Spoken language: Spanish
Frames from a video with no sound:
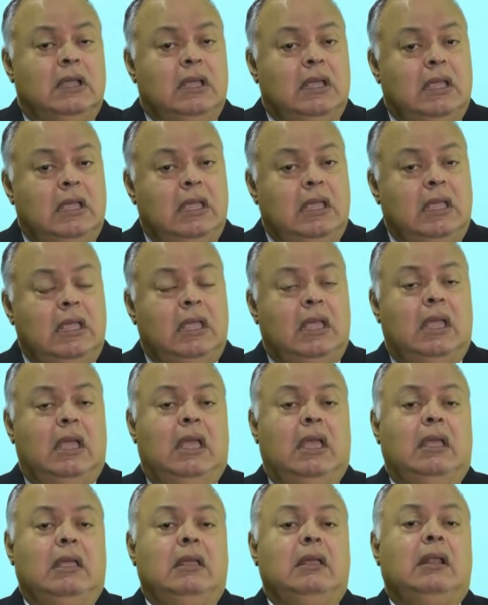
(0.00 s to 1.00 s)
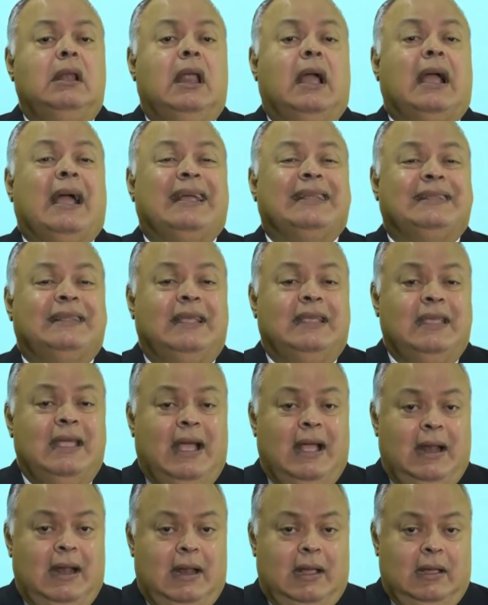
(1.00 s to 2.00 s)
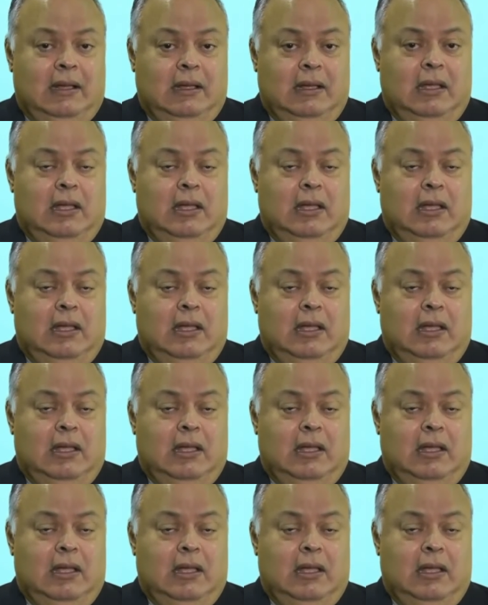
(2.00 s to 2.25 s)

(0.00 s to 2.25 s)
y en la Castellana.